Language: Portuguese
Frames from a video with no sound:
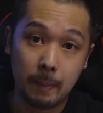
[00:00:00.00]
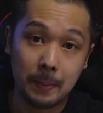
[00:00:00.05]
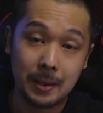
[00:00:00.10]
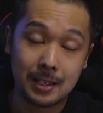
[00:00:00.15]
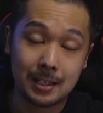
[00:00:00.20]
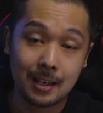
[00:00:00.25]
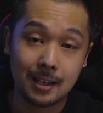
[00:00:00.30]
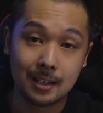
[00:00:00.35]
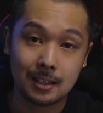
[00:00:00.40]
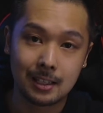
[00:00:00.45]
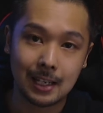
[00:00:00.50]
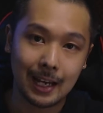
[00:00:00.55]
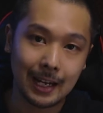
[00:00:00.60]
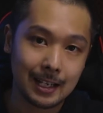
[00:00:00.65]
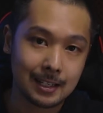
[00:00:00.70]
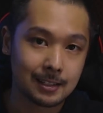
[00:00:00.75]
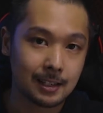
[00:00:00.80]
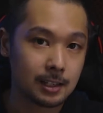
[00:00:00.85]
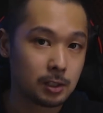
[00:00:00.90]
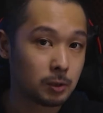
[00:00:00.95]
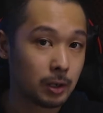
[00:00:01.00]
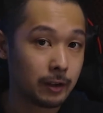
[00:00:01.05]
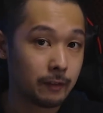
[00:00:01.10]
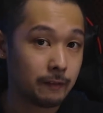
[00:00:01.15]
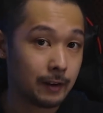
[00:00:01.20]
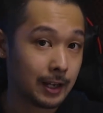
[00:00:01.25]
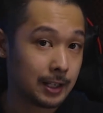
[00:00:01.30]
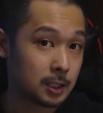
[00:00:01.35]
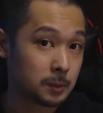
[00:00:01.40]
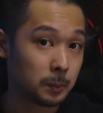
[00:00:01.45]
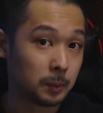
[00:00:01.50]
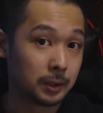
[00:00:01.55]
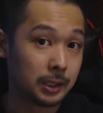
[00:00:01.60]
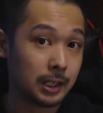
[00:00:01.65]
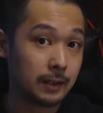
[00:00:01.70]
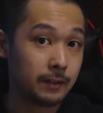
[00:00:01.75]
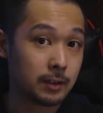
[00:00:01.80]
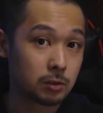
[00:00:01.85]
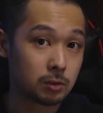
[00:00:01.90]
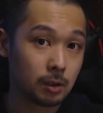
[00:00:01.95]
vai pesquisar as redes Wi-Fi
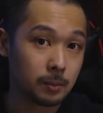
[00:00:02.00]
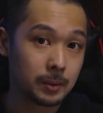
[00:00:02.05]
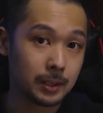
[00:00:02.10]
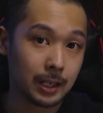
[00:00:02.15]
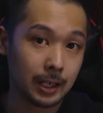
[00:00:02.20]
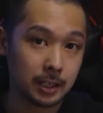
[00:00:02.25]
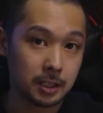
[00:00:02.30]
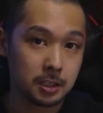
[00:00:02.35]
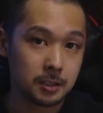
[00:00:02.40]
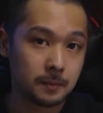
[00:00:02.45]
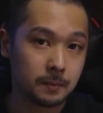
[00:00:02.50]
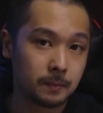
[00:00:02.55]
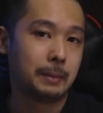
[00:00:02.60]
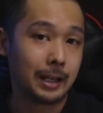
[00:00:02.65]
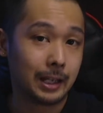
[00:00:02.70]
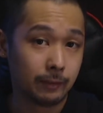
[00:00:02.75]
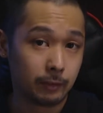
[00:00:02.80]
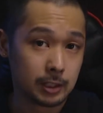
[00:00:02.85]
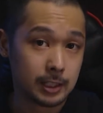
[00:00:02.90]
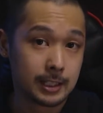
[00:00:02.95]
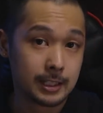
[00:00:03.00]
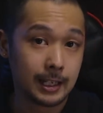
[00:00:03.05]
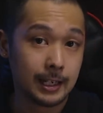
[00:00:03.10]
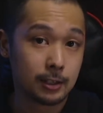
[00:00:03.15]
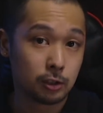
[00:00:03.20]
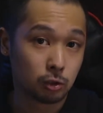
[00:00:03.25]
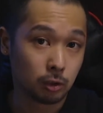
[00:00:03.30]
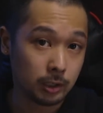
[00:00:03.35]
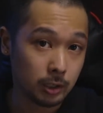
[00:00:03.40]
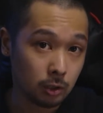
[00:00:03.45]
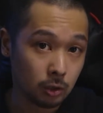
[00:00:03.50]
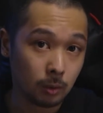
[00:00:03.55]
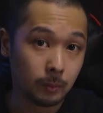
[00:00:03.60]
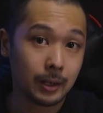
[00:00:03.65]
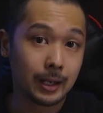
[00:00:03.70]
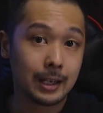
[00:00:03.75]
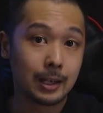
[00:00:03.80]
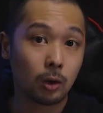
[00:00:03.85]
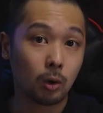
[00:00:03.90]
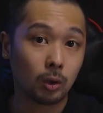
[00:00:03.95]
disponíveis no ambiente para que você selecione
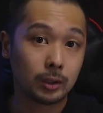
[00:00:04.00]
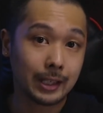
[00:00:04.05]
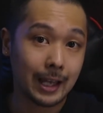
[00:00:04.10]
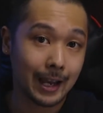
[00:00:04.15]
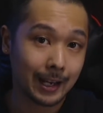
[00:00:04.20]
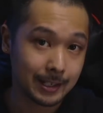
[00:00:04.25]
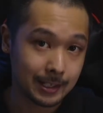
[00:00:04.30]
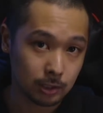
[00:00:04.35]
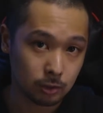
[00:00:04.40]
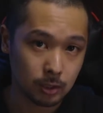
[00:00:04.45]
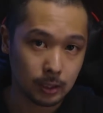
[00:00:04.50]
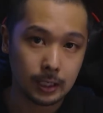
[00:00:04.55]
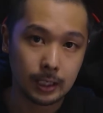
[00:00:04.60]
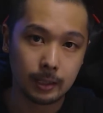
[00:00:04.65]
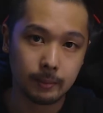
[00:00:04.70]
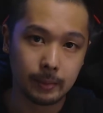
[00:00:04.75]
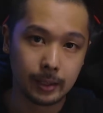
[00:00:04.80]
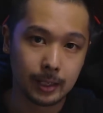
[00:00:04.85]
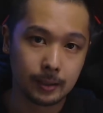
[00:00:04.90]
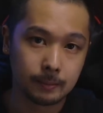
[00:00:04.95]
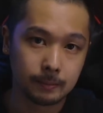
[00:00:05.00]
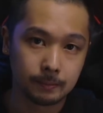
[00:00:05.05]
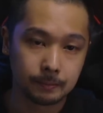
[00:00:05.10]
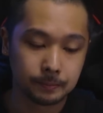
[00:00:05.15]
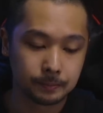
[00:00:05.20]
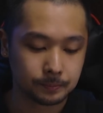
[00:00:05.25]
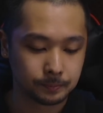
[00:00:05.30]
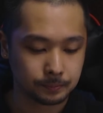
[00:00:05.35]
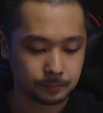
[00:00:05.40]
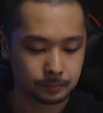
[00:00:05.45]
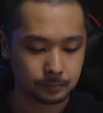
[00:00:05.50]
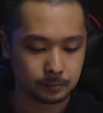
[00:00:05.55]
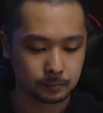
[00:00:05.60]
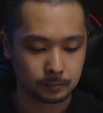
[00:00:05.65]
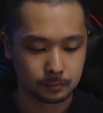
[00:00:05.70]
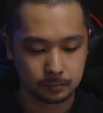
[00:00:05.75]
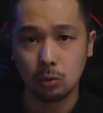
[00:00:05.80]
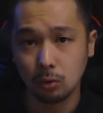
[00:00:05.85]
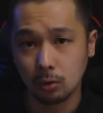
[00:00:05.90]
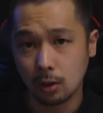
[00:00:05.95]
uma e conecte a sua câmera.
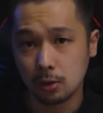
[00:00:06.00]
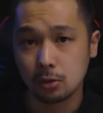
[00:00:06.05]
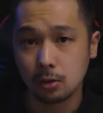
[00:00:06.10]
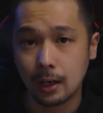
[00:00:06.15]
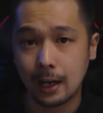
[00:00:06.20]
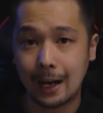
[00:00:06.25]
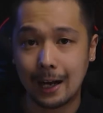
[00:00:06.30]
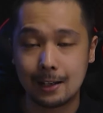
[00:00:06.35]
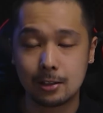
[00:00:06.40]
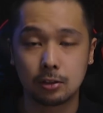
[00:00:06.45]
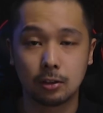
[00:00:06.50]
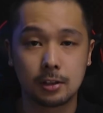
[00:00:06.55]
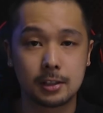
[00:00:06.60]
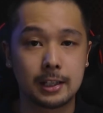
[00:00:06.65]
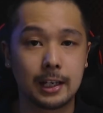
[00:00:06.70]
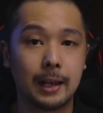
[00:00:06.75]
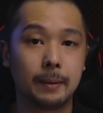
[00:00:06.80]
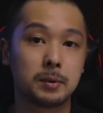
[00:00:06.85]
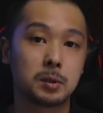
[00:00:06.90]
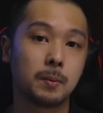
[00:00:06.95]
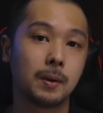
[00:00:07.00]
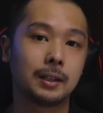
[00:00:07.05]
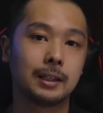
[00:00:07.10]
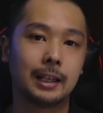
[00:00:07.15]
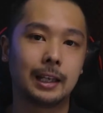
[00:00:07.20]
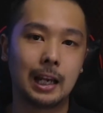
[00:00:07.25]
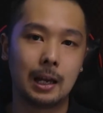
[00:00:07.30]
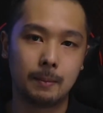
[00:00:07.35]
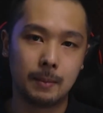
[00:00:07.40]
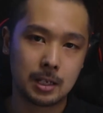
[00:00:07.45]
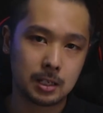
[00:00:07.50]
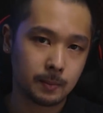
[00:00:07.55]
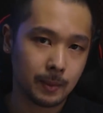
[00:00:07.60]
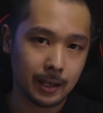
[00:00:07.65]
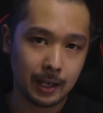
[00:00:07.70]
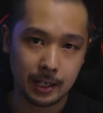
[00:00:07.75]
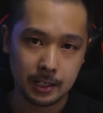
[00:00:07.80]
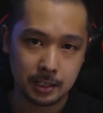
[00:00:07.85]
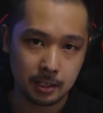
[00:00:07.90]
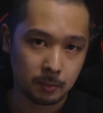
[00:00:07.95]
No nosso caso, nós iremos manter a mesma
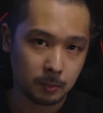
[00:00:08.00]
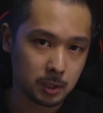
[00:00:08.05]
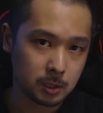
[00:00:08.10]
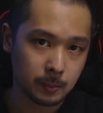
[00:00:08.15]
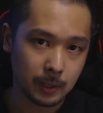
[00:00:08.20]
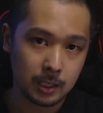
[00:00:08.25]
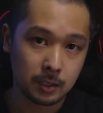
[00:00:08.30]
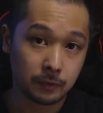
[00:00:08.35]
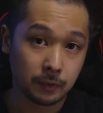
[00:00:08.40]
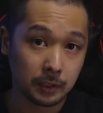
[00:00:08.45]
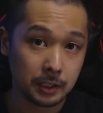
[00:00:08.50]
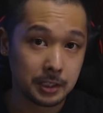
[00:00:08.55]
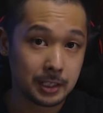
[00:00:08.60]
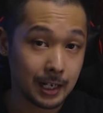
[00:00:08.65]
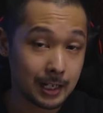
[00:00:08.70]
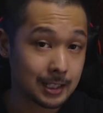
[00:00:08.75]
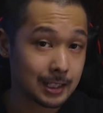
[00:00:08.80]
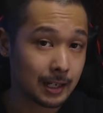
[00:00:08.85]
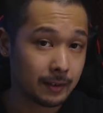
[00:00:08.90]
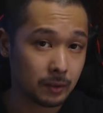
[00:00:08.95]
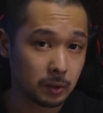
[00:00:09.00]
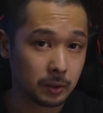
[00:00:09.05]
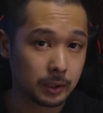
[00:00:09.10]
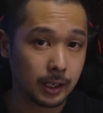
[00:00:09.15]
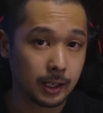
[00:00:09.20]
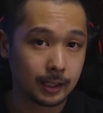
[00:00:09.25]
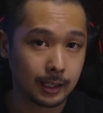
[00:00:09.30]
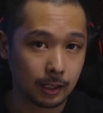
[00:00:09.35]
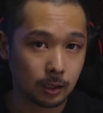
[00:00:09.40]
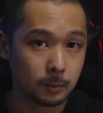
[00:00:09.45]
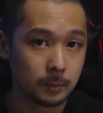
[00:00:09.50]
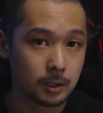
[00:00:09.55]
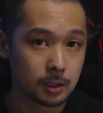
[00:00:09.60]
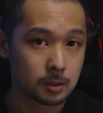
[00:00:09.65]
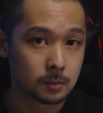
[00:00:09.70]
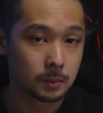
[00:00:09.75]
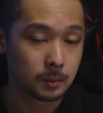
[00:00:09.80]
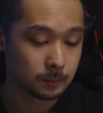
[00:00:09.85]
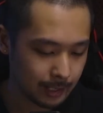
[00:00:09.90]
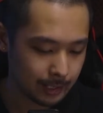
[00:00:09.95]
rede que meu smartphone já estava conectado
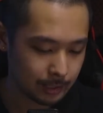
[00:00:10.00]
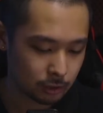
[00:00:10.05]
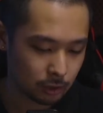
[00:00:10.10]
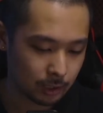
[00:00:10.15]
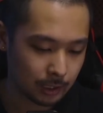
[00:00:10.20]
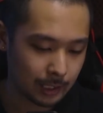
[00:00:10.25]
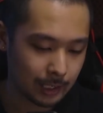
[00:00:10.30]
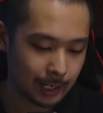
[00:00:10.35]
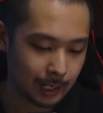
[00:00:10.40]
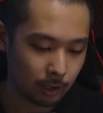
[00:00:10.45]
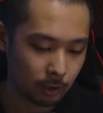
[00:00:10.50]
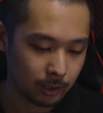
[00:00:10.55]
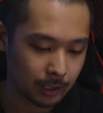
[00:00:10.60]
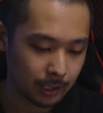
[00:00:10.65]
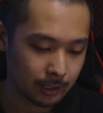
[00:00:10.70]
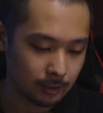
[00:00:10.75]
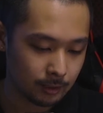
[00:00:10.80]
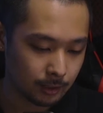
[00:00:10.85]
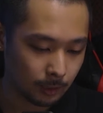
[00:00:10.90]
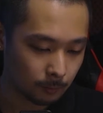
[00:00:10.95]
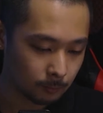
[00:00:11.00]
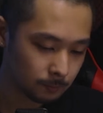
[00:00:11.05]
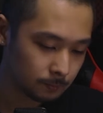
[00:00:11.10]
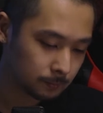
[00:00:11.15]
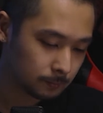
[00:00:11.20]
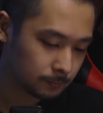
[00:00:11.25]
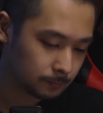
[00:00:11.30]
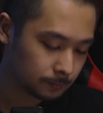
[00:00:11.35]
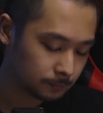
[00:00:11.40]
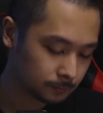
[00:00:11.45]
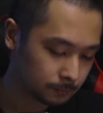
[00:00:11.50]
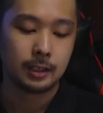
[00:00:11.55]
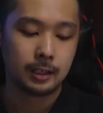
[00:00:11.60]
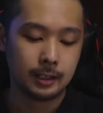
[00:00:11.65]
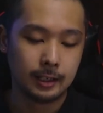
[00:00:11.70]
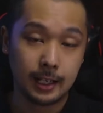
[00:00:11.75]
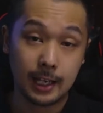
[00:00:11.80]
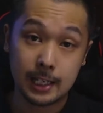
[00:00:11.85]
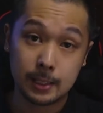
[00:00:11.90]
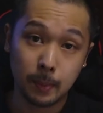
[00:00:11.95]
mesmo. É só clicar em OK então,
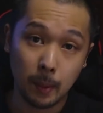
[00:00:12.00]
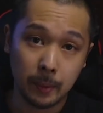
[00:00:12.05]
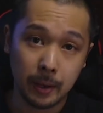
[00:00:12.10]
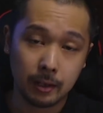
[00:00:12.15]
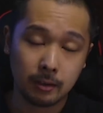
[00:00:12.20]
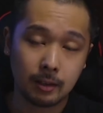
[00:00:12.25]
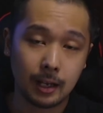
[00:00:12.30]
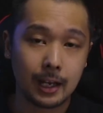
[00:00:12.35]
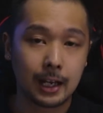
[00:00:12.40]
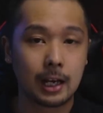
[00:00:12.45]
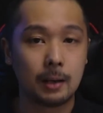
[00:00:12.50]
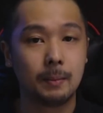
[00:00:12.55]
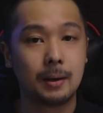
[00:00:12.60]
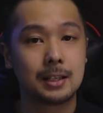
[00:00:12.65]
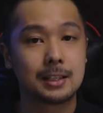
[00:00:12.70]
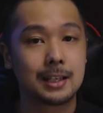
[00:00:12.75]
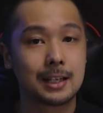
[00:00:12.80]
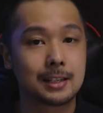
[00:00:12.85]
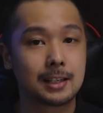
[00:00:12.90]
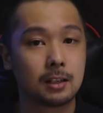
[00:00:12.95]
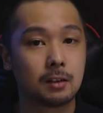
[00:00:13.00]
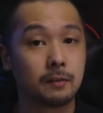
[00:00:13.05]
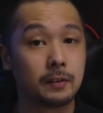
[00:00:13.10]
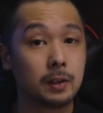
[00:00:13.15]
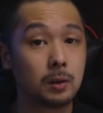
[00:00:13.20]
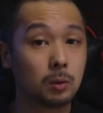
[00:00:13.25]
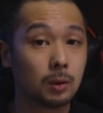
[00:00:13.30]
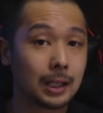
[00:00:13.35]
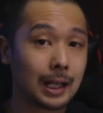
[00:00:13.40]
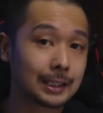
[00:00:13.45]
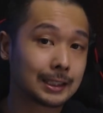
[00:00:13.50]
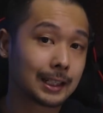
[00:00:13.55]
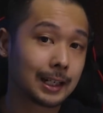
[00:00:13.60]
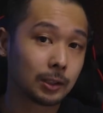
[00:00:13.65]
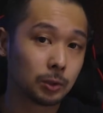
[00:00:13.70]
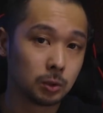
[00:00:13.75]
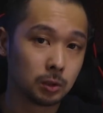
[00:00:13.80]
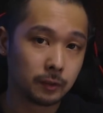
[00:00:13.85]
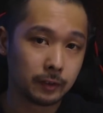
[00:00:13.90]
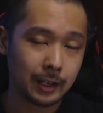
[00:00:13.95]
e nesse momento a câmera está sendo vinculada
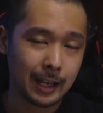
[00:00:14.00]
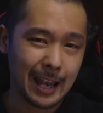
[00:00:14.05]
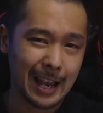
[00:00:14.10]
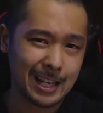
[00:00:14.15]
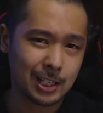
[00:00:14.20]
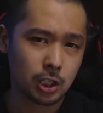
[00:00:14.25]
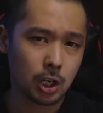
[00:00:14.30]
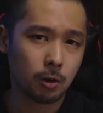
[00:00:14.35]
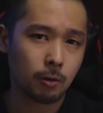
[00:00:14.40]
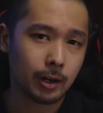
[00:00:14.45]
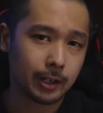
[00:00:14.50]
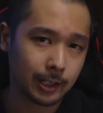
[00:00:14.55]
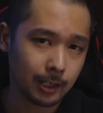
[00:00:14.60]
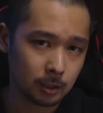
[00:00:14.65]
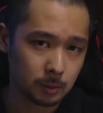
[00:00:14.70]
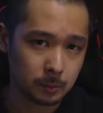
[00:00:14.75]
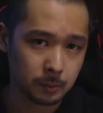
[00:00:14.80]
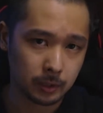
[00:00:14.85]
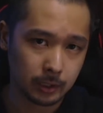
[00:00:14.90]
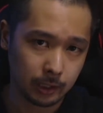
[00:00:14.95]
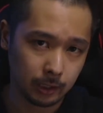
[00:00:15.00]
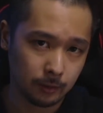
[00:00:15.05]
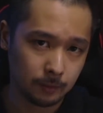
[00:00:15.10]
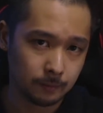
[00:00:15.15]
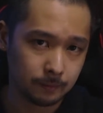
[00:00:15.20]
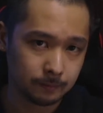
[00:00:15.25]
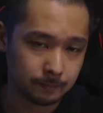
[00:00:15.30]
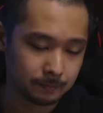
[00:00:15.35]
na nuvem, é só aguardar um pouquinho.